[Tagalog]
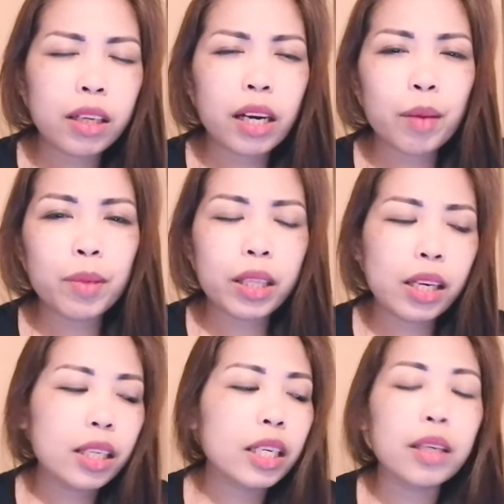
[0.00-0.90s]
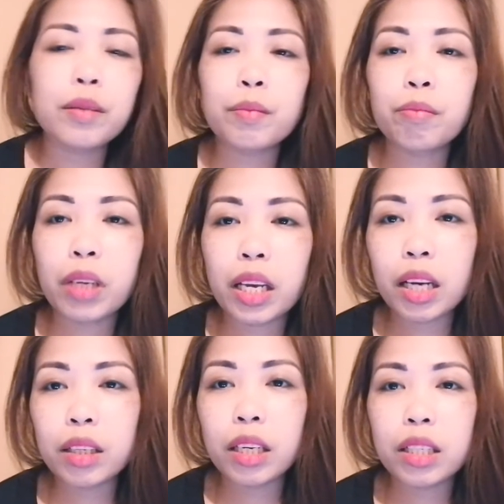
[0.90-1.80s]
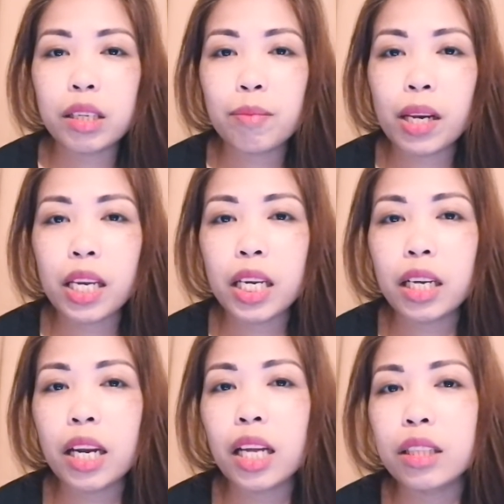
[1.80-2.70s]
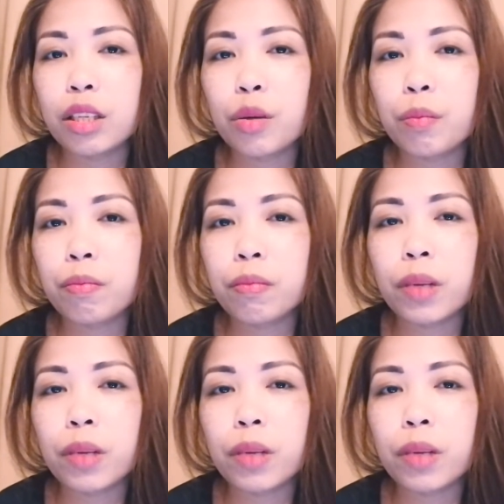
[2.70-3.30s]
grabe talaga biglang nagsibalikan lahat ng yung